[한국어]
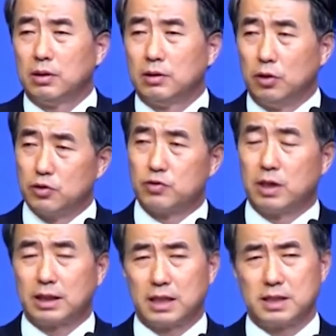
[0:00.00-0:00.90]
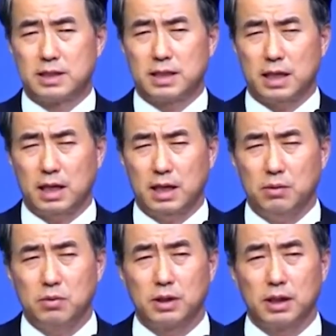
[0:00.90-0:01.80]
여호수아가 다시
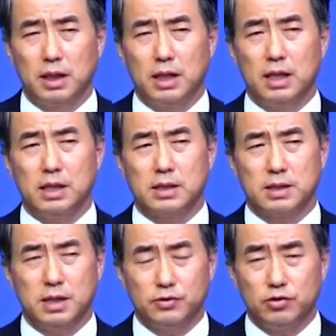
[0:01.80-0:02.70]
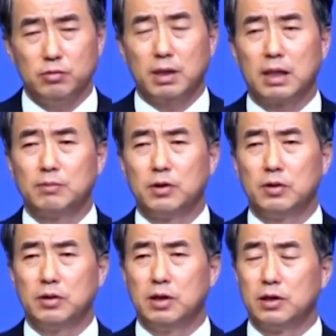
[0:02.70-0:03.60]
새롭게 새
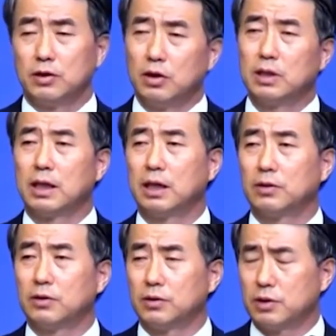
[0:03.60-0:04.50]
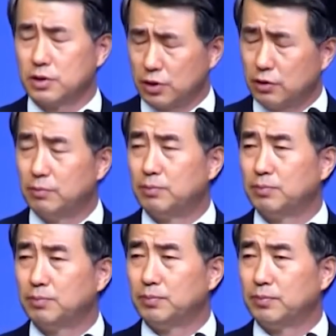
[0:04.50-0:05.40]
출발하며 결단한 것처럼
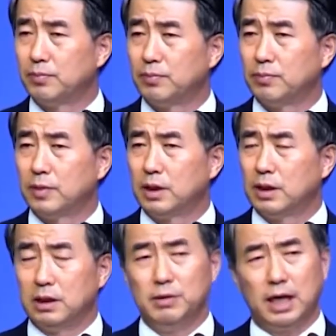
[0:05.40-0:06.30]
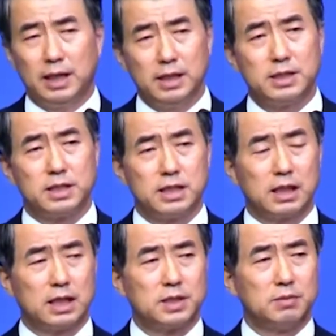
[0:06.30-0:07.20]
이미 한 해는
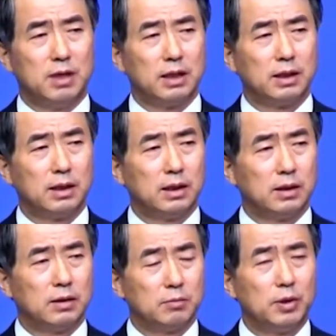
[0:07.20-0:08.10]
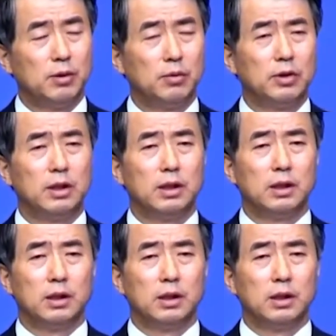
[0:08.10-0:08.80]
시작했지만 특별히 오늘